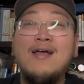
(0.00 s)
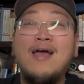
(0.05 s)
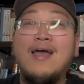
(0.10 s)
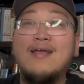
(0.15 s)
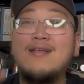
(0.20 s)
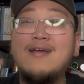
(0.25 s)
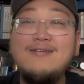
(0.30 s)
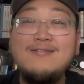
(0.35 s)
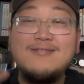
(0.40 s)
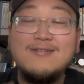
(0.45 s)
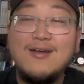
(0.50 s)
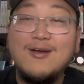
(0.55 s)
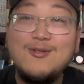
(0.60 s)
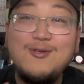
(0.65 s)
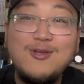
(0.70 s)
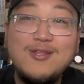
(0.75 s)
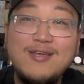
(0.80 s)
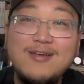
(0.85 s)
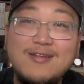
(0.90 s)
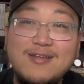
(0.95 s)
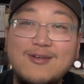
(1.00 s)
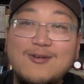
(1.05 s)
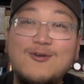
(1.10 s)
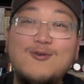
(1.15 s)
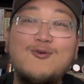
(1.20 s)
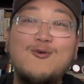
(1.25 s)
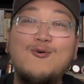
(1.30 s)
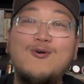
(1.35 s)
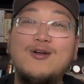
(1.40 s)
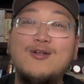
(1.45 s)
哎，他只要确定你是
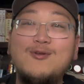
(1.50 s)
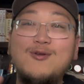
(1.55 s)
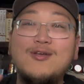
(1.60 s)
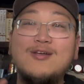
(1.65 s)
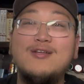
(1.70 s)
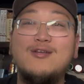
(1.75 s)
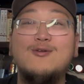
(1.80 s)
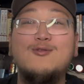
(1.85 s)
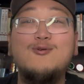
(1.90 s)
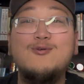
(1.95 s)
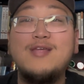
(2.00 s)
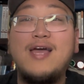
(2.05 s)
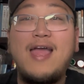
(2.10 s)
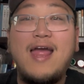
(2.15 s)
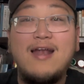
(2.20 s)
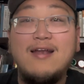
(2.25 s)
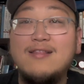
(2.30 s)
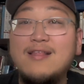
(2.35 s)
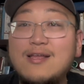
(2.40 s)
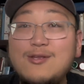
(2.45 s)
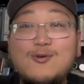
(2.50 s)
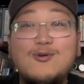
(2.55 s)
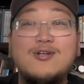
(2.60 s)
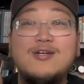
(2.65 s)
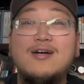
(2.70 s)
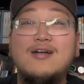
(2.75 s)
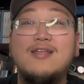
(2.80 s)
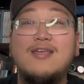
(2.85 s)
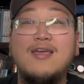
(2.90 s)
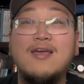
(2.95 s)
中国人，确定你是东南亚人，他就
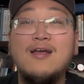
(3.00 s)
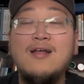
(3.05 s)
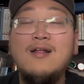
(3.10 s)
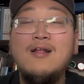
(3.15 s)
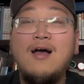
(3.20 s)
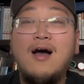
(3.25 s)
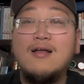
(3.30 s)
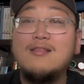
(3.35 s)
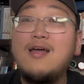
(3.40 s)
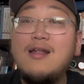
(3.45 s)
惹你啊。